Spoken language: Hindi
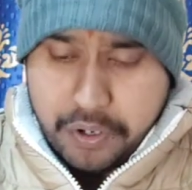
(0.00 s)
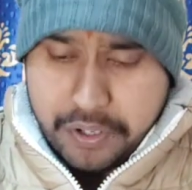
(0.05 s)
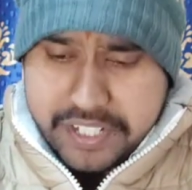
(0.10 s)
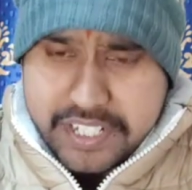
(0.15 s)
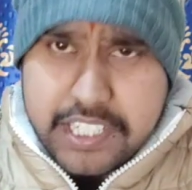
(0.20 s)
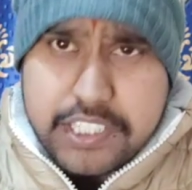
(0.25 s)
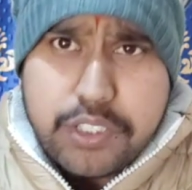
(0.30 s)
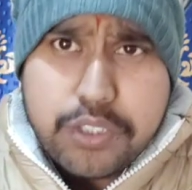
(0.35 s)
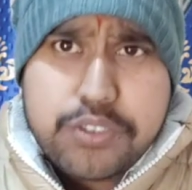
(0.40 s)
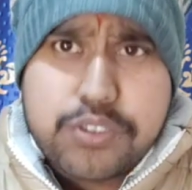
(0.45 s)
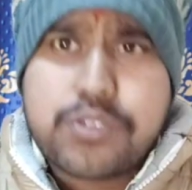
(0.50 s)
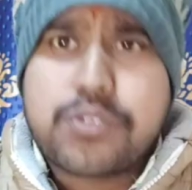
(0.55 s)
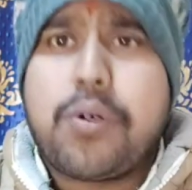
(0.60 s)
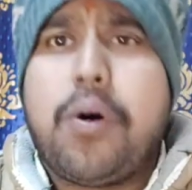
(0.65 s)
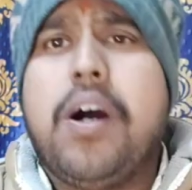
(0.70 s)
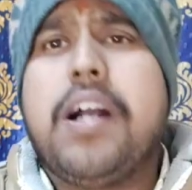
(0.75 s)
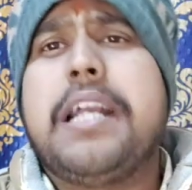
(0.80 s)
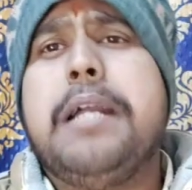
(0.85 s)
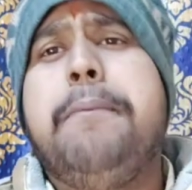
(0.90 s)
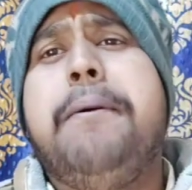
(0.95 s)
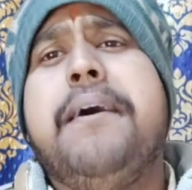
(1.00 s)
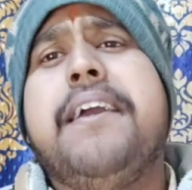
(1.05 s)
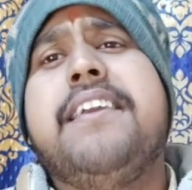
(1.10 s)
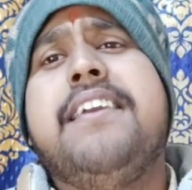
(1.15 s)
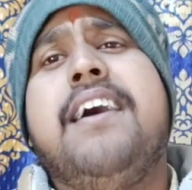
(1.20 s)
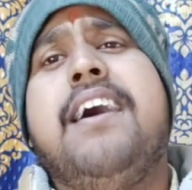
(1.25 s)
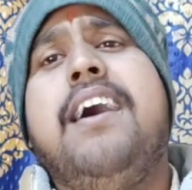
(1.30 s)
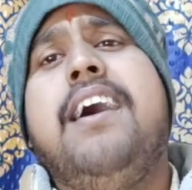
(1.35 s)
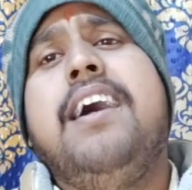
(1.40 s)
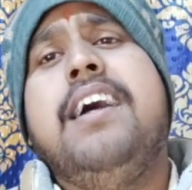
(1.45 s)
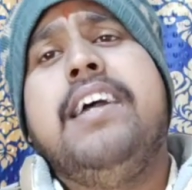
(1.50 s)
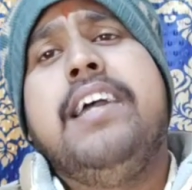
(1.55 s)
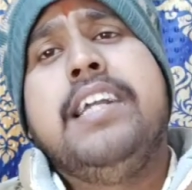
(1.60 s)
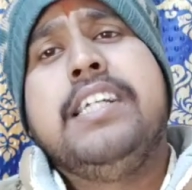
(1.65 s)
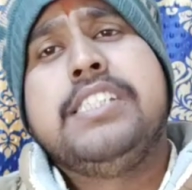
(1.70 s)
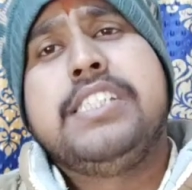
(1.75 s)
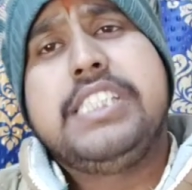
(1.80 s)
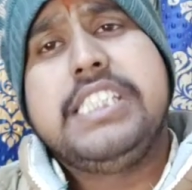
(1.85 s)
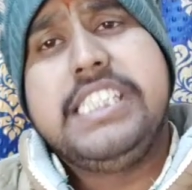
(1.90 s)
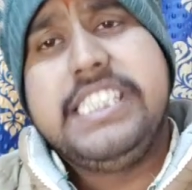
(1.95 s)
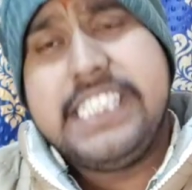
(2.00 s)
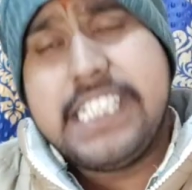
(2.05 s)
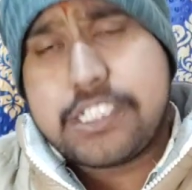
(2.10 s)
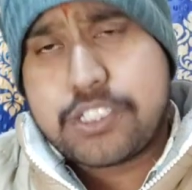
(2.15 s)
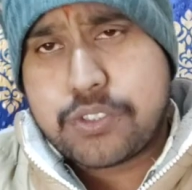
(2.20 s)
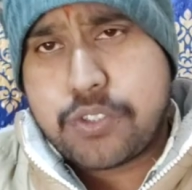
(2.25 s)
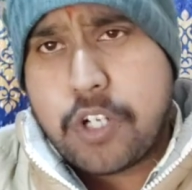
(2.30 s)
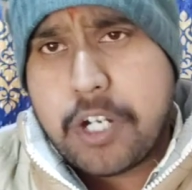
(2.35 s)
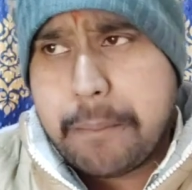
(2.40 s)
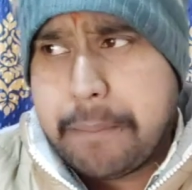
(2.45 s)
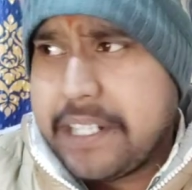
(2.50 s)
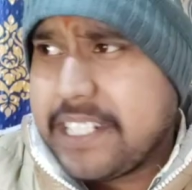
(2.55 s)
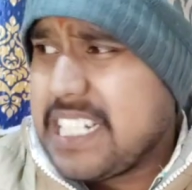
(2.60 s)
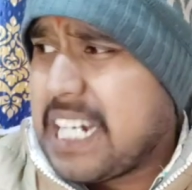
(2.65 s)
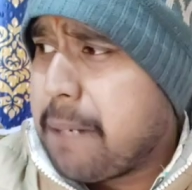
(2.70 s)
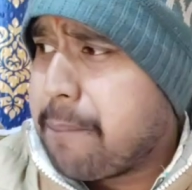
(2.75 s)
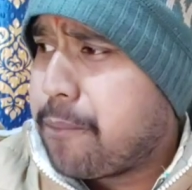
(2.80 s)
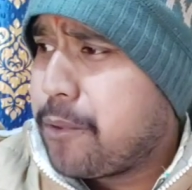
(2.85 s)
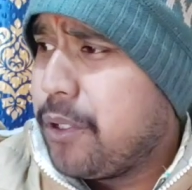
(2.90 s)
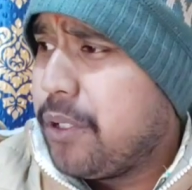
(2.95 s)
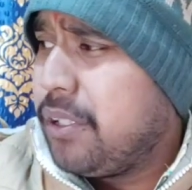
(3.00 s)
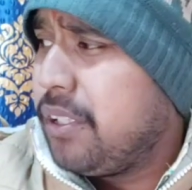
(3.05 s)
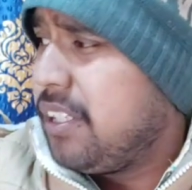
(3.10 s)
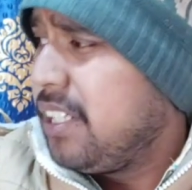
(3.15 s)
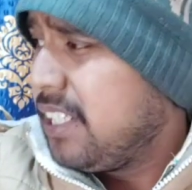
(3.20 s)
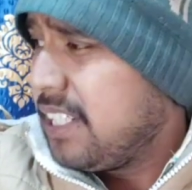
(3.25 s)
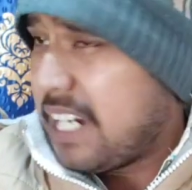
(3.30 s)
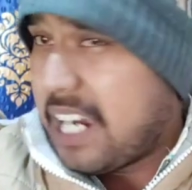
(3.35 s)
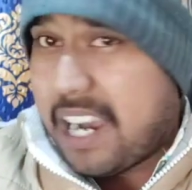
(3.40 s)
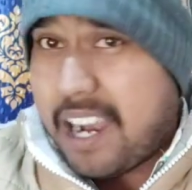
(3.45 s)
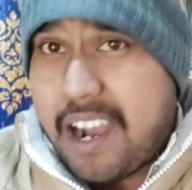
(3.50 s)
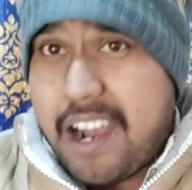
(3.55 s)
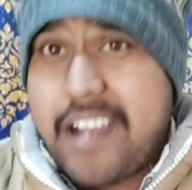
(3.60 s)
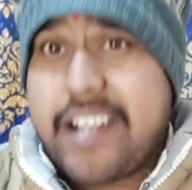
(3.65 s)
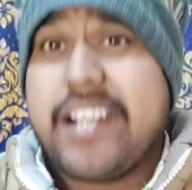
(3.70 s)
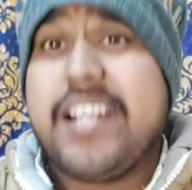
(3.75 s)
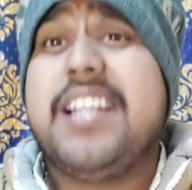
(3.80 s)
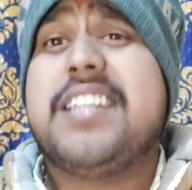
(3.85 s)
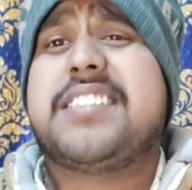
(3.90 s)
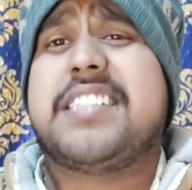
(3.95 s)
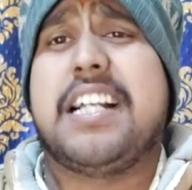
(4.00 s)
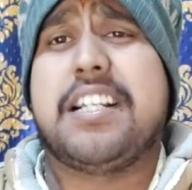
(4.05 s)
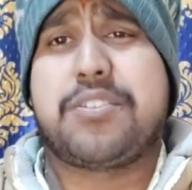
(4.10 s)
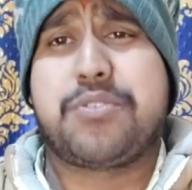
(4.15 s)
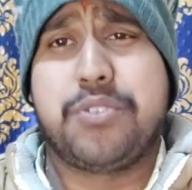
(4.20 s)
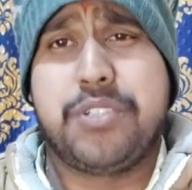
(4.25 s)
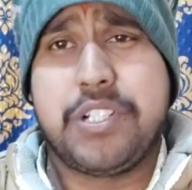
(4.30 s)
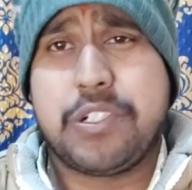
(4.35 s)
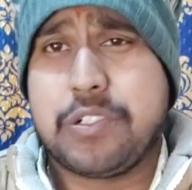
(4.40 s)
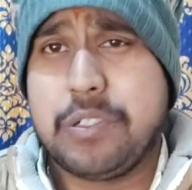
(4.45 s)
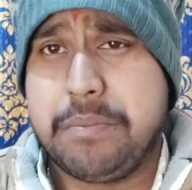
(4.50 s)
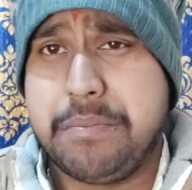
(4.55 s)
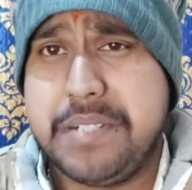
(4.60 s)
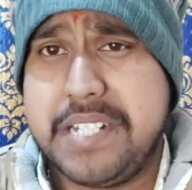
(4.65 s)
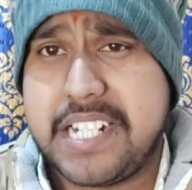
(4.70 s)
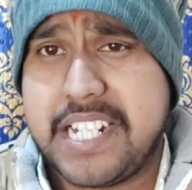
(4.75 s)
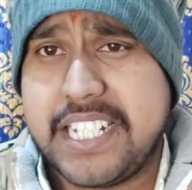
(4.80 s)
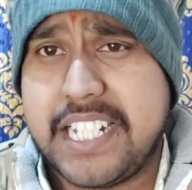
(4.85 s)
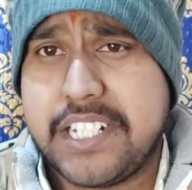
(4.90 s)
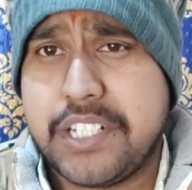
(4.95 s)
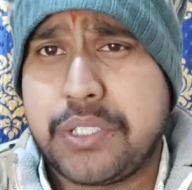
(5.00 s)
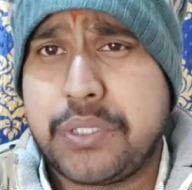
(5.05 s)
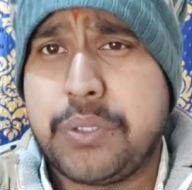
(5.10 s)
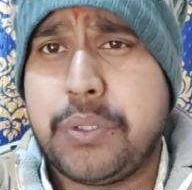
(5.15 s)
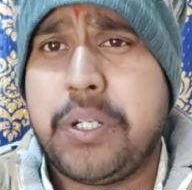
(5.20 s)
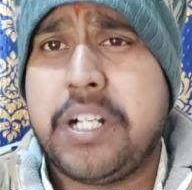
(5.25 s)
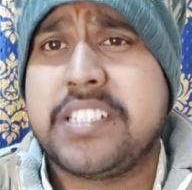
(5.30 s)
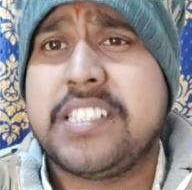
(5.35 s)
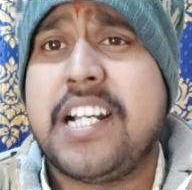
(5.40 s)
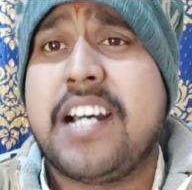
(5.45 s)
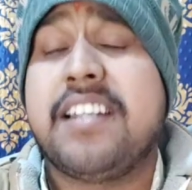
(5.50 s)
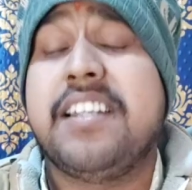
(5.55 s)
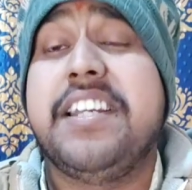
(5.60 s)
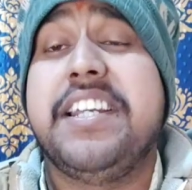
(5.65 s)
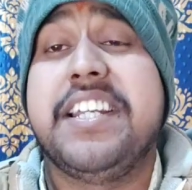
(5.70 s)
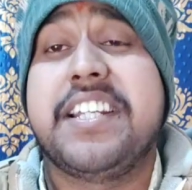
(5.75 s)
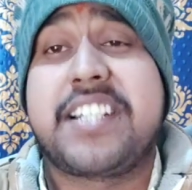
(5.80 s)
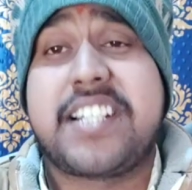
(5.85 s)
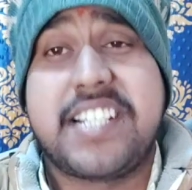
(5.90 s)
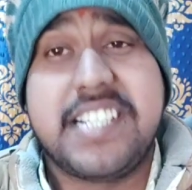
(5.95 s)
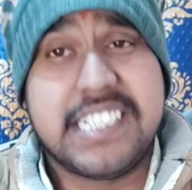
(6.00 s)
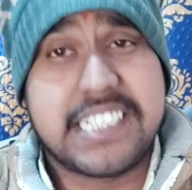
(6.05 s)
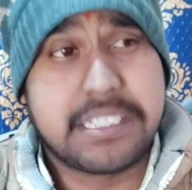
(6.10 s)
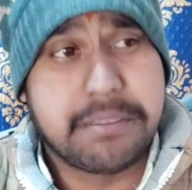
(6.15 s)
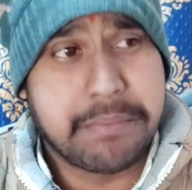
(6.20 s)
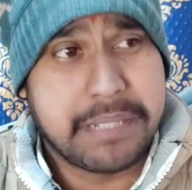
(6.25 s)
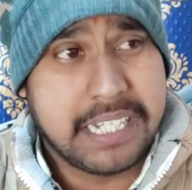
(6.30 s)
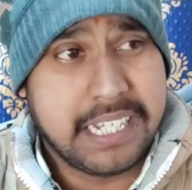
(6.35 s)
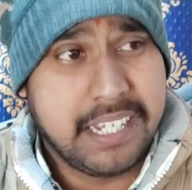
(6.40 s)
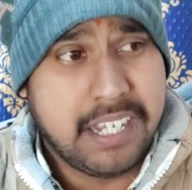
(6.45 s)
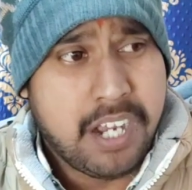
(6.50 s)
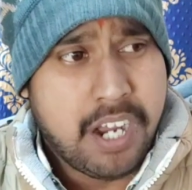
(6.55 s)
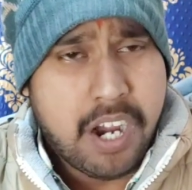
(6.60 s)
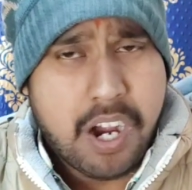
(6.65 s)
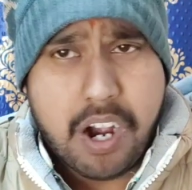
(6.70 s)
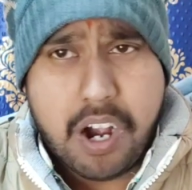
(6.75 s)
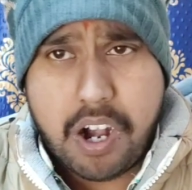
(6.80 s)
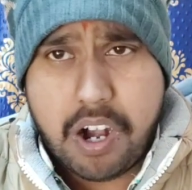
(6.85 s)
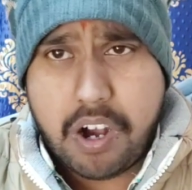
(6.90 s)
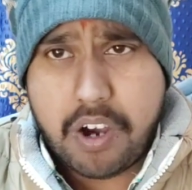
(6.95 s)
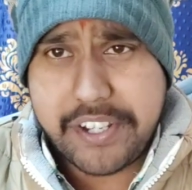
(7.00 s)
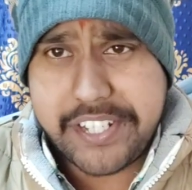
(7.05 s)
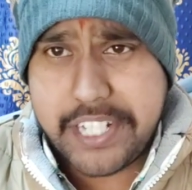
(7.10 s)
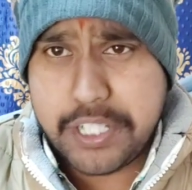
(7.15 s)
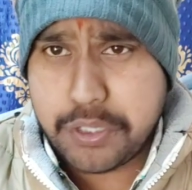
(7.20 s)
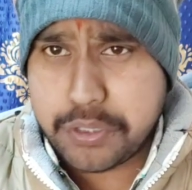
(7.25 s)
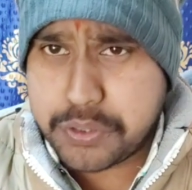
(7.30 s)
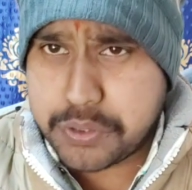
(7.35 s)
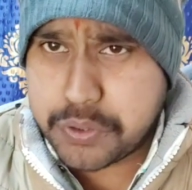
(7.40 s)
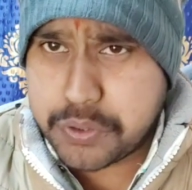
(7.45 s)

और ये जो सॉन्ग है भैया ये सॉन्ग भैया आपको अगले साल सुनने को मिलेगा यानी 2021 में और ये जो